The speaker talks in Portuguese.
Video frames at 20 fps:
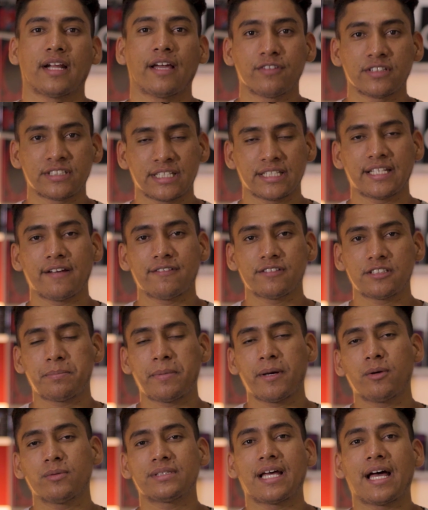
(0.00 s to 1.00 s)
E você deve se
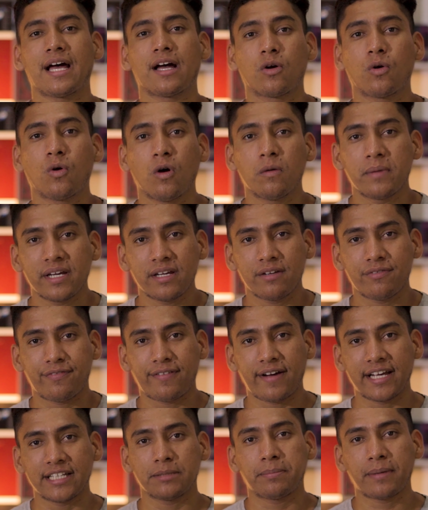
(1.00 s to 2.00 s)
perguntar como é que
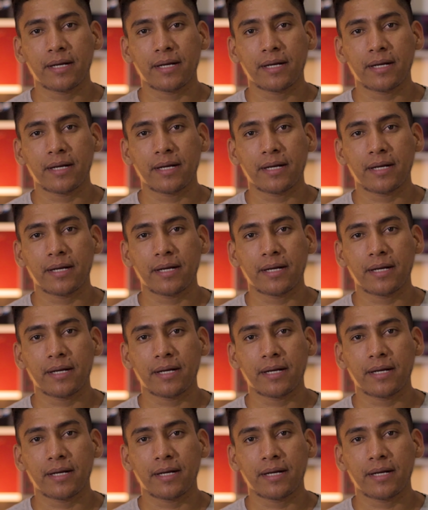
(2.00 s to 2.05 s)
faz